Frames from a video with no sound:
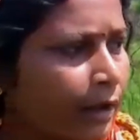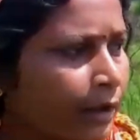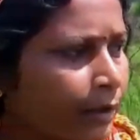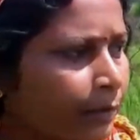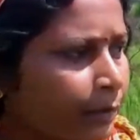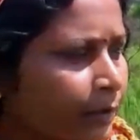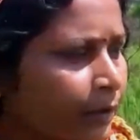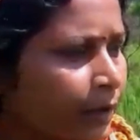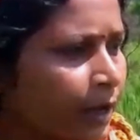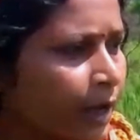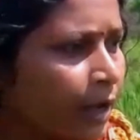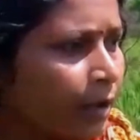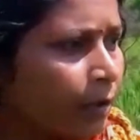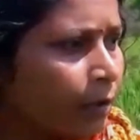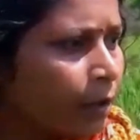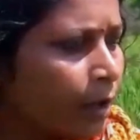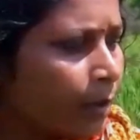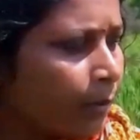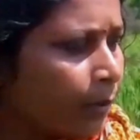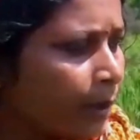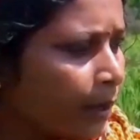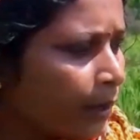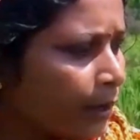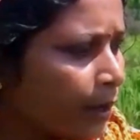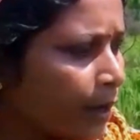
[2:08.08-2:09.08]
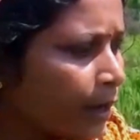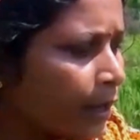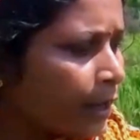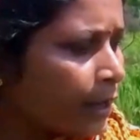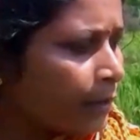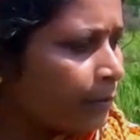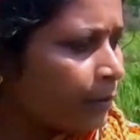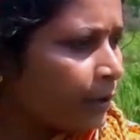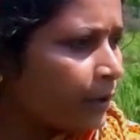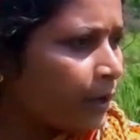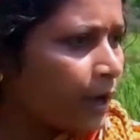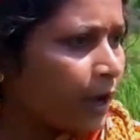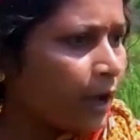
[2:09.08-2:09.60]
আড়াই বিঘা আমার আড়াই
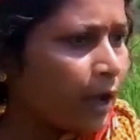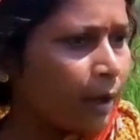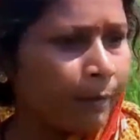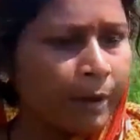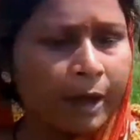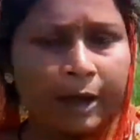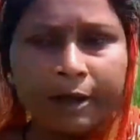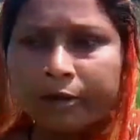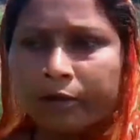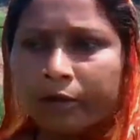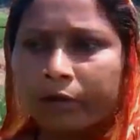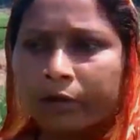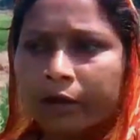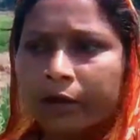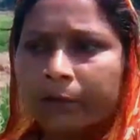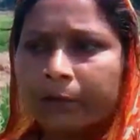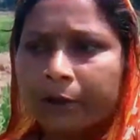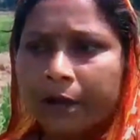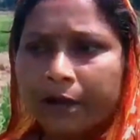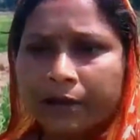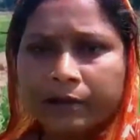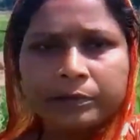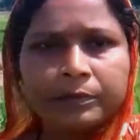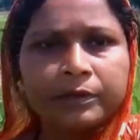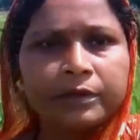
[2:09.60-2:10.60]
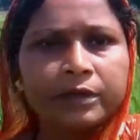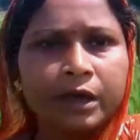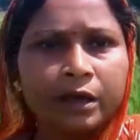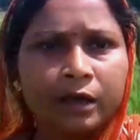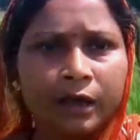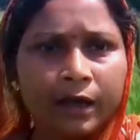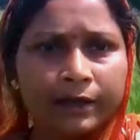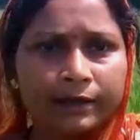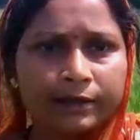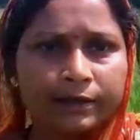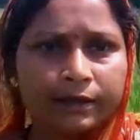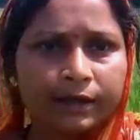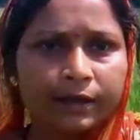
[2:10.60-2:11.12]
বিঘা আবার লোকের পাঁচ বিঘা
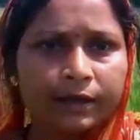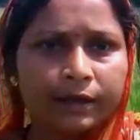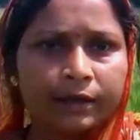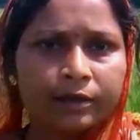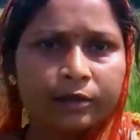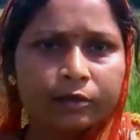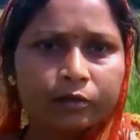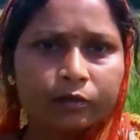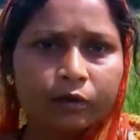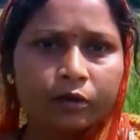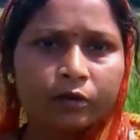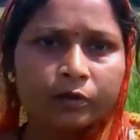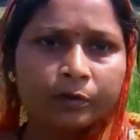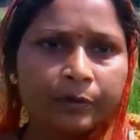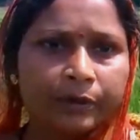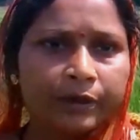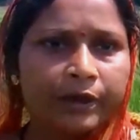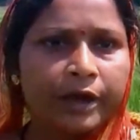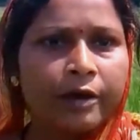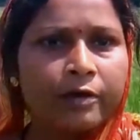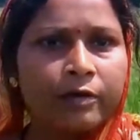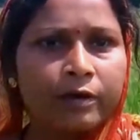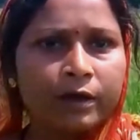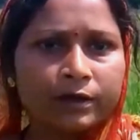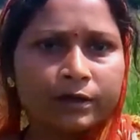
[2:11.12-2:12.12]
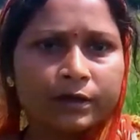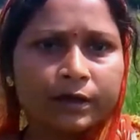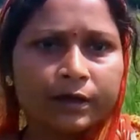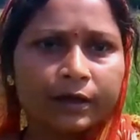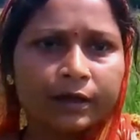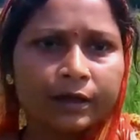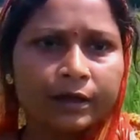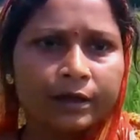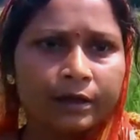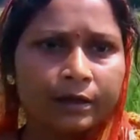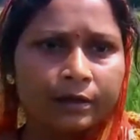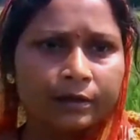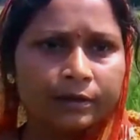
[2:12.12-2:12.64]
আছে দশ বিঘাও আছে
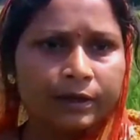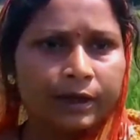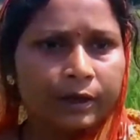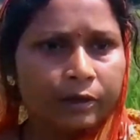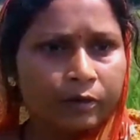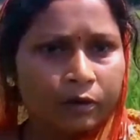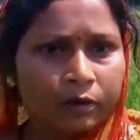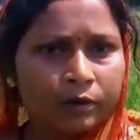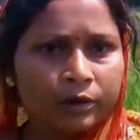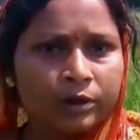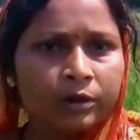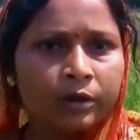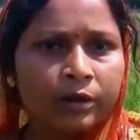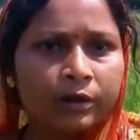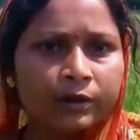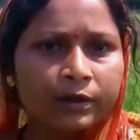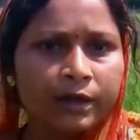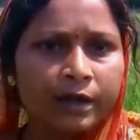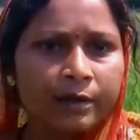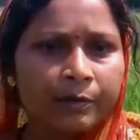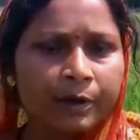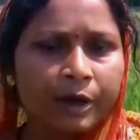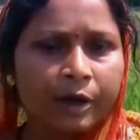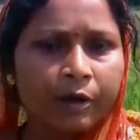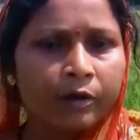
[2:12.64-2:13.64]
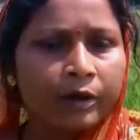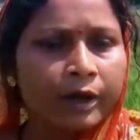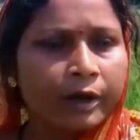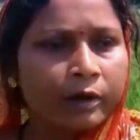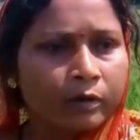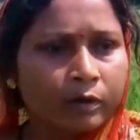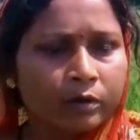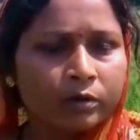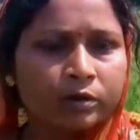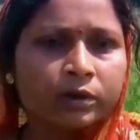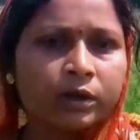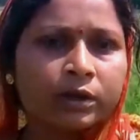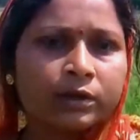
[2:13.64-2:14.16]
যে ক্ষতি হয়েছে আমরা অনেক
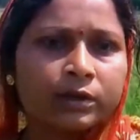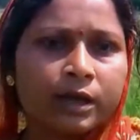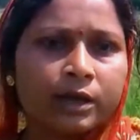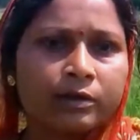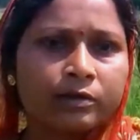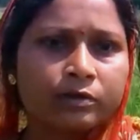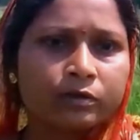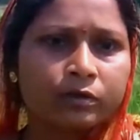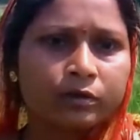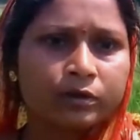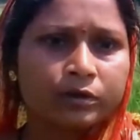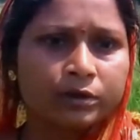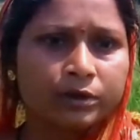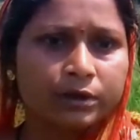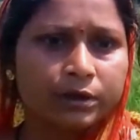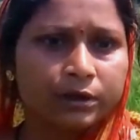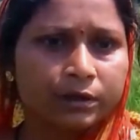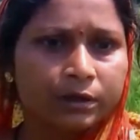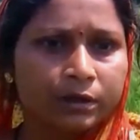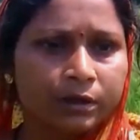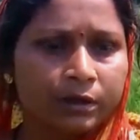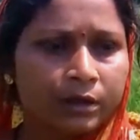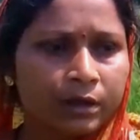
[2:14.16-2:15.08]
কষ্টে চাষ করছি